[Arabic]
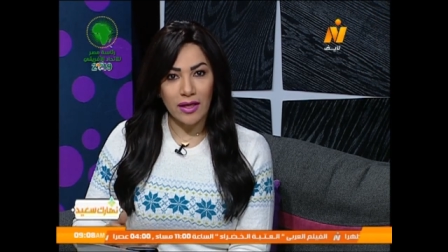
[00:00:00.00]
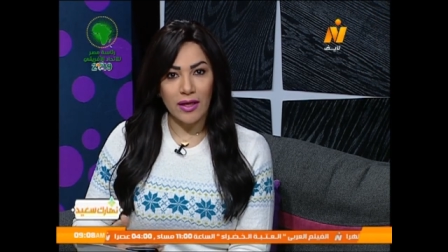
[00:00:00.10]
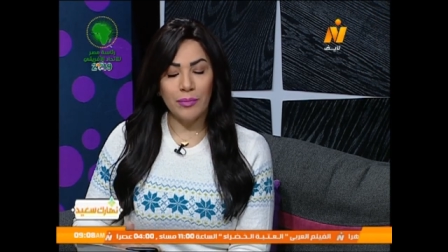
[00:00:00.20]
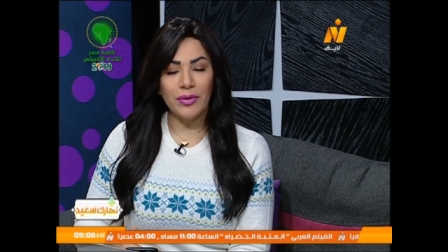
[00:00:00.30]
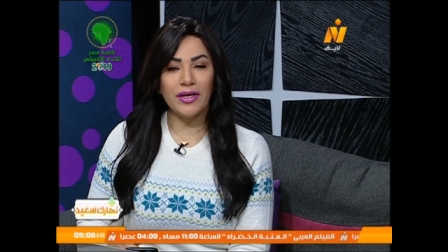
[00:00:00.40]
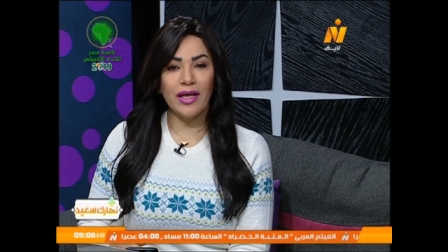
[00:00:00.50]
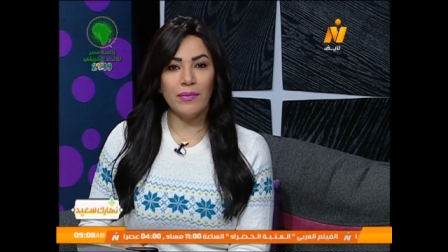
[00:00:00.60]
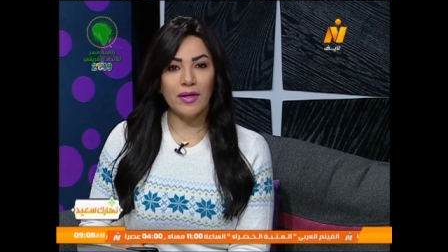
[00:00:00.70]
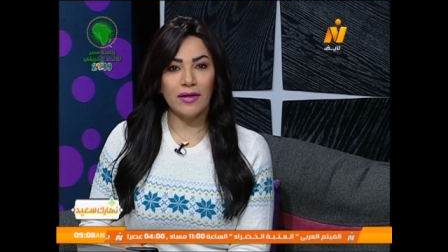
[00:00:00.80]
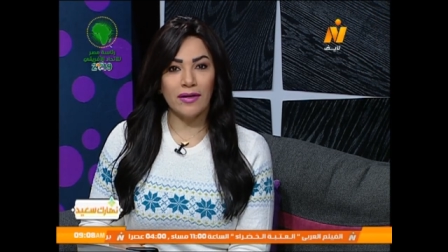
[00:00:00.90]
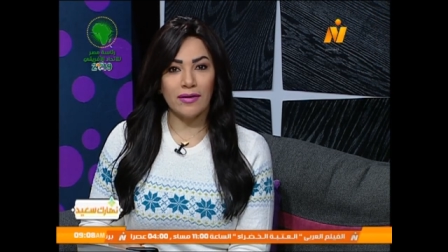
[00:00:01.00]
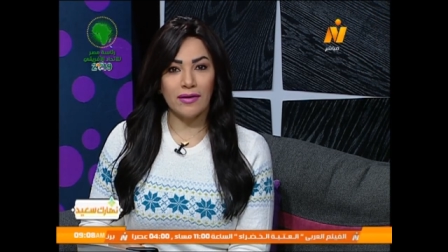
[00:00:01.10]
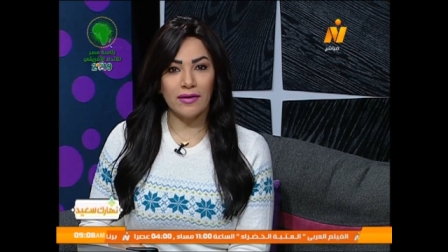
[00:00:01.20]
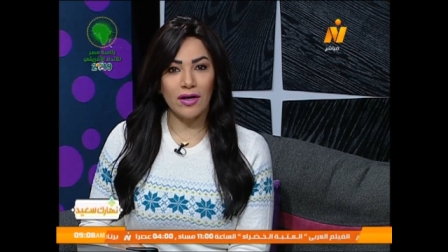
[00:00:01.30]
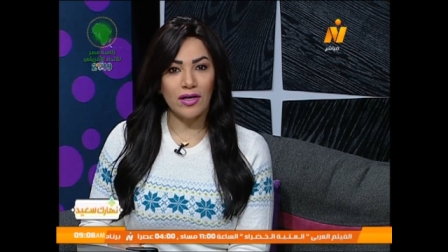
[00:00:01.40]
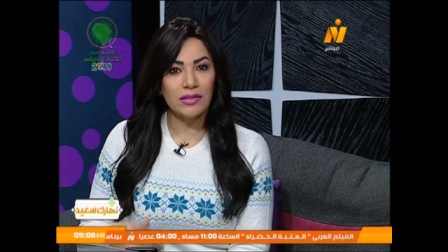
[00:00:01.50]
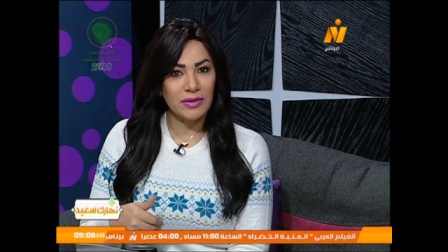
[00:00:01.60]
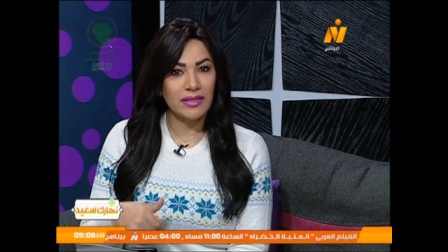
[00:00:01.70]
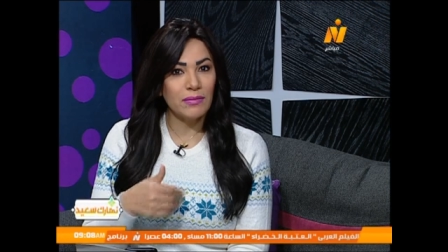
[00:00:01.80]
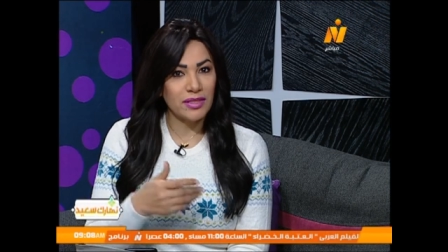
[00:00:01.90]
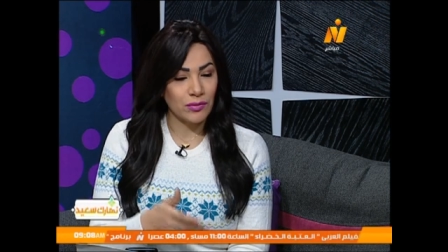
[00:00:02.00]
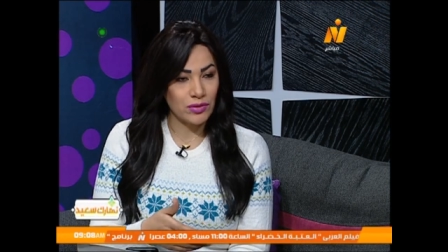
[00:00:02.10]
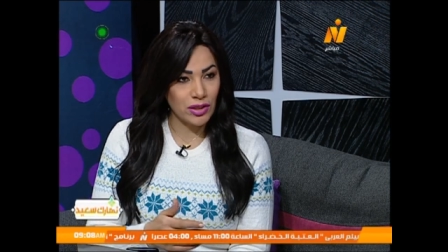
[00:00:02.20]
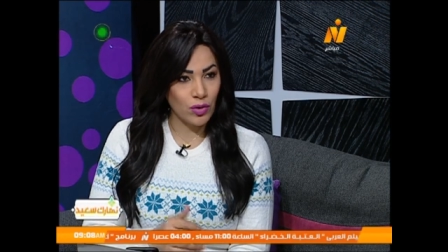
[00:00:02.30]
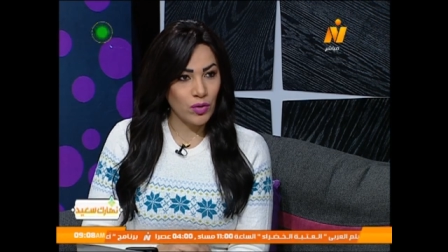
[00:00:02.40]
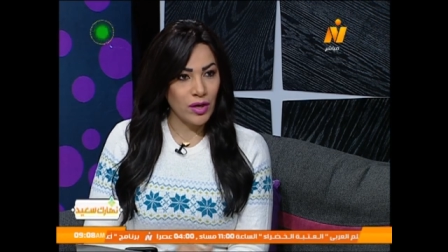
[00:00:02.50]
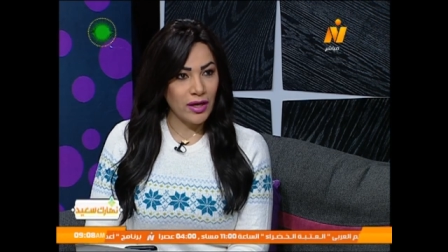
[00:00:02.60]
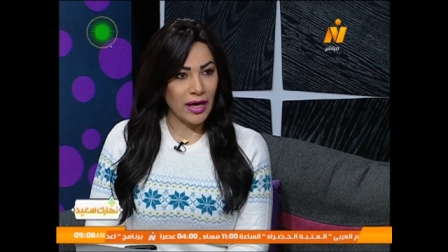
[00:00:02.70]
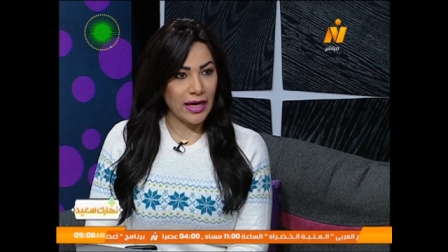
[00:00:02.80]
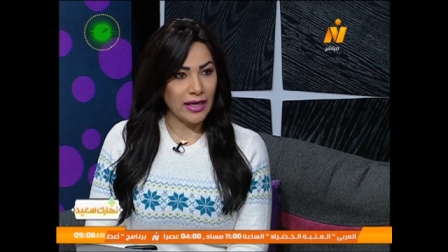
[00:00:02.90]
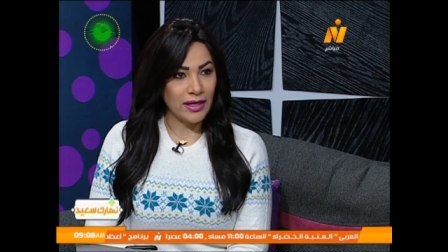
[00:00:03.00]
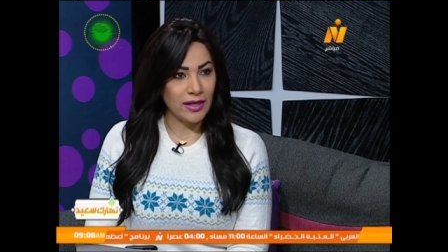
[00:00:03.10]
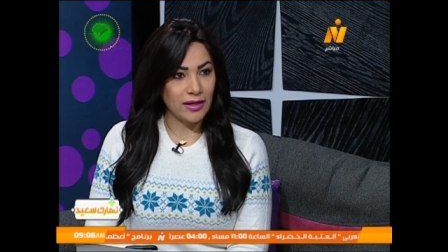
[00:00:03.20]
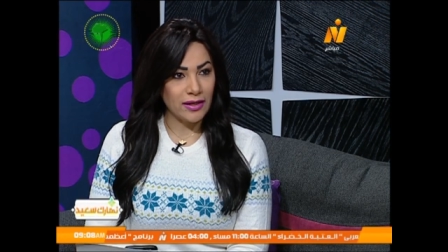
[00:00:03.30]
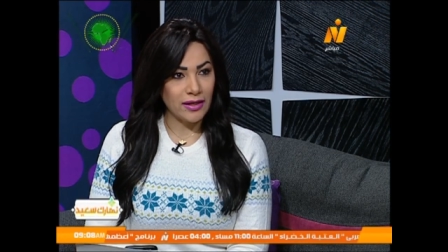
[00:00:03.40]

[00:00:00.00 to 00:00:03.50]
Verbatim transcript: برنامج خاص بيتم توزيعه على